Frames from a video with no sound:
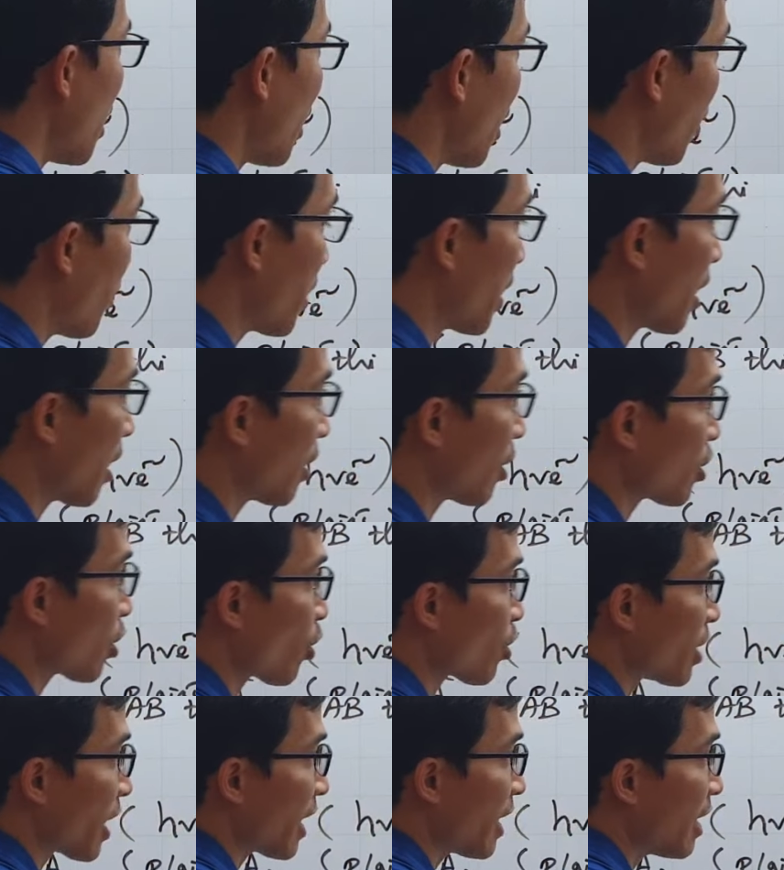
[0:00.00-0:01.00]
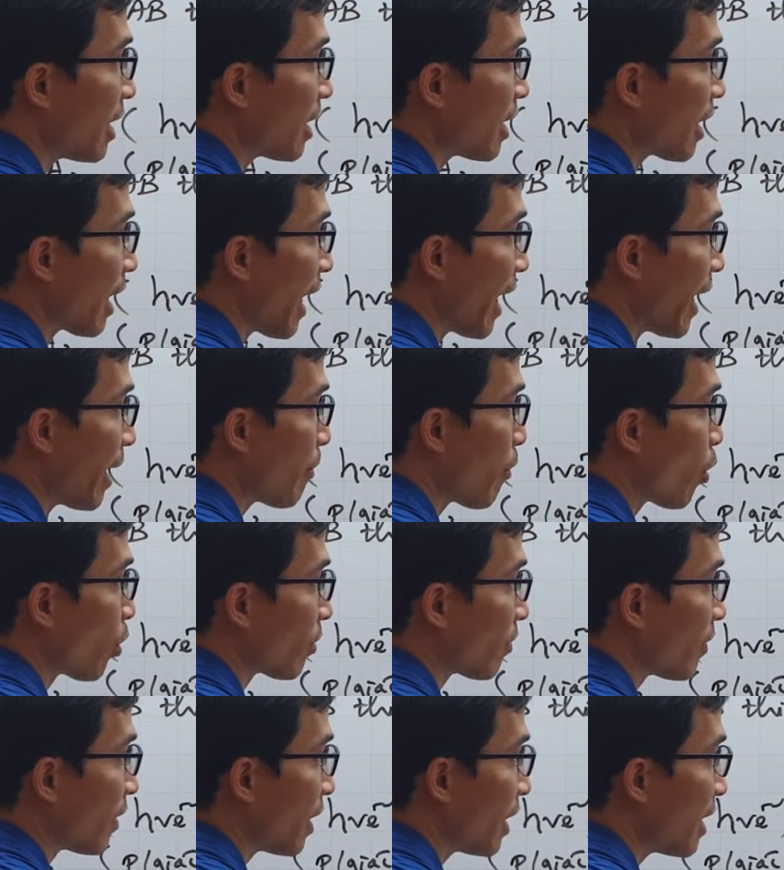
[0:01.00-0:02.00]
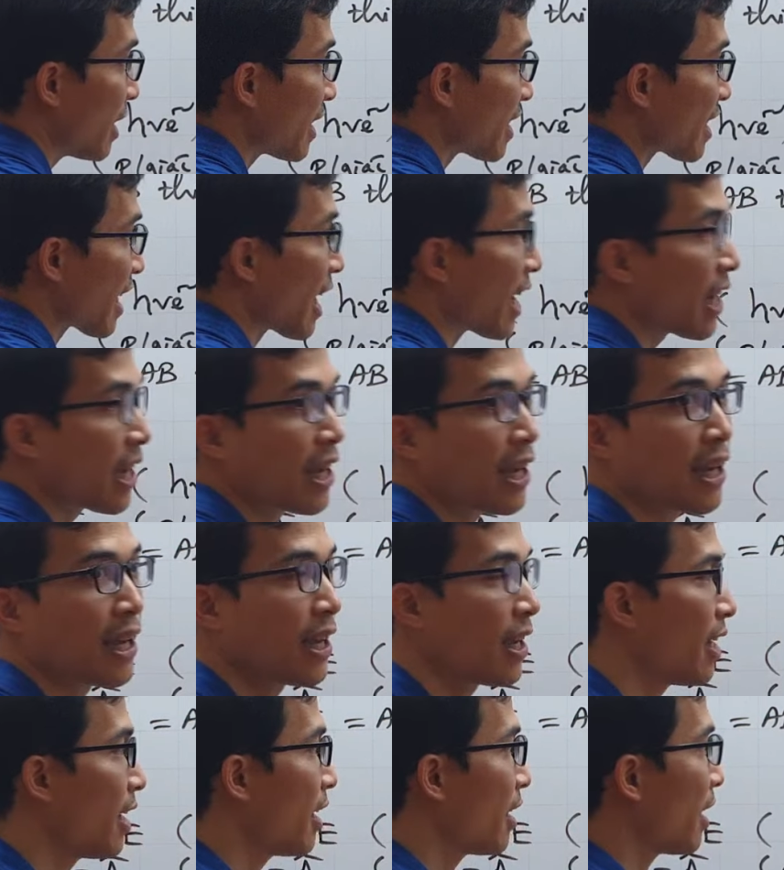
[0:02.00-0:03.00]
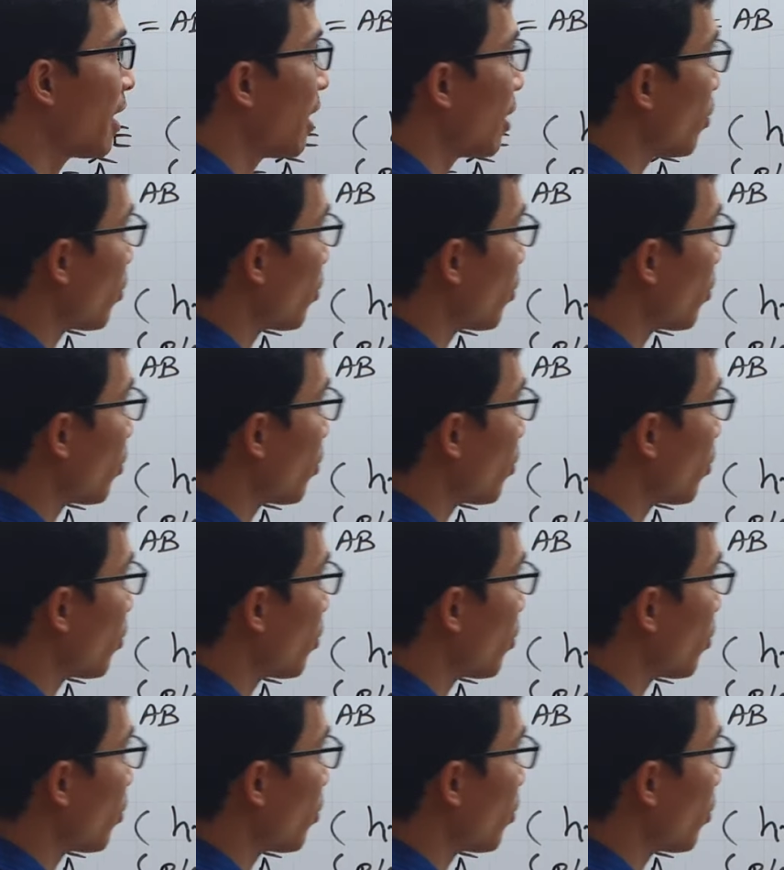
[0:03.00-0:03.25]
là mình cần so sánh E1 với C thì